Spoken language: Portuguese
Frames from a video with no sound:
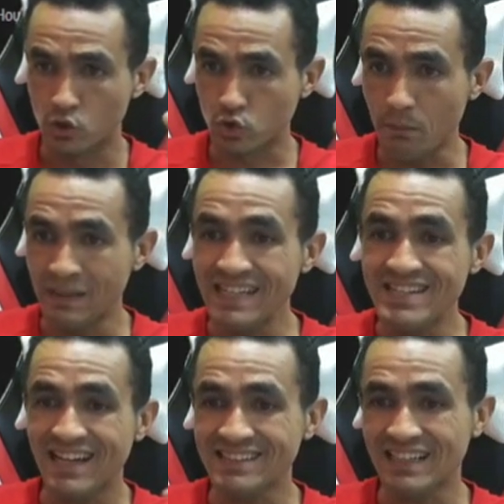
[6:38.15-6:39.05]

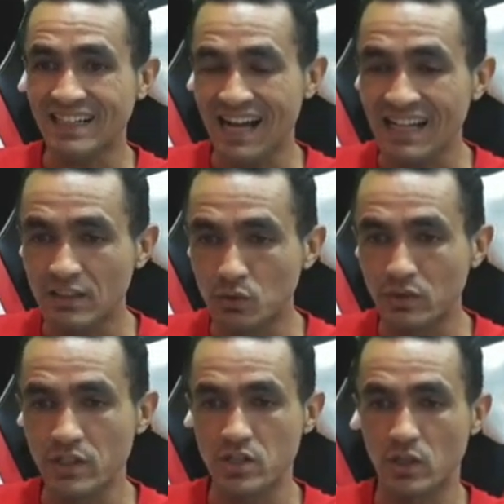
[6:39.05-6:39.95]
somente essa carta do
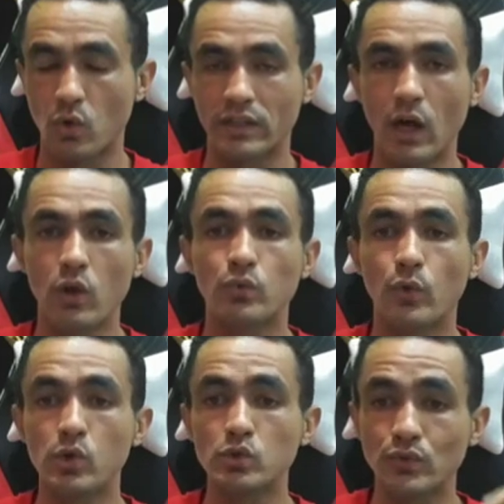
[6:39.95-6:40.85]
Cristiano Ronaldo
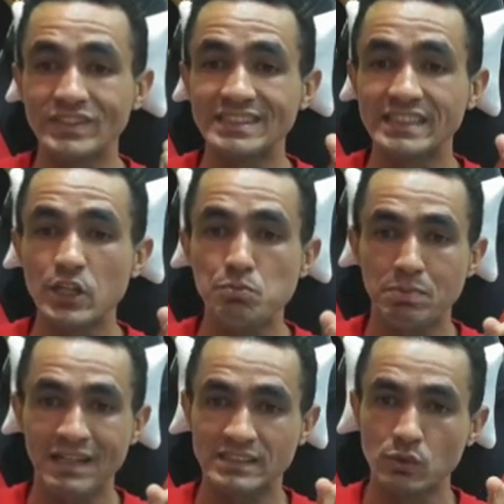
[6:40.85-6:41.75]
foi o suficiente
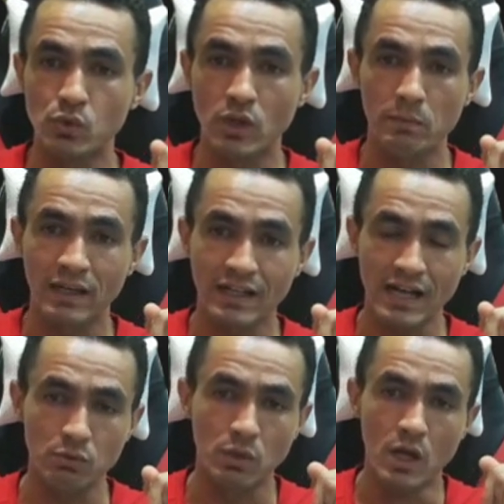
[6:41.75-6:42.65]
para segurar o
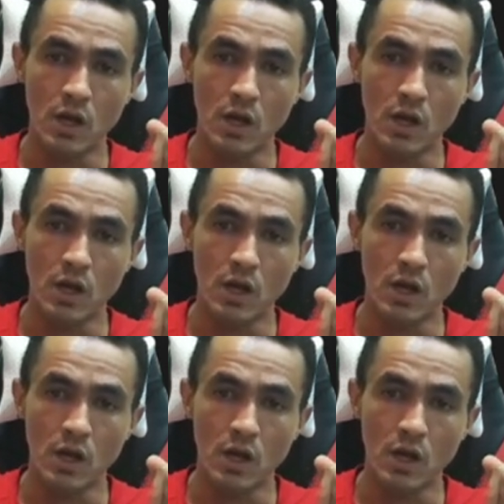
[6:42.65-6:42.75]
mercado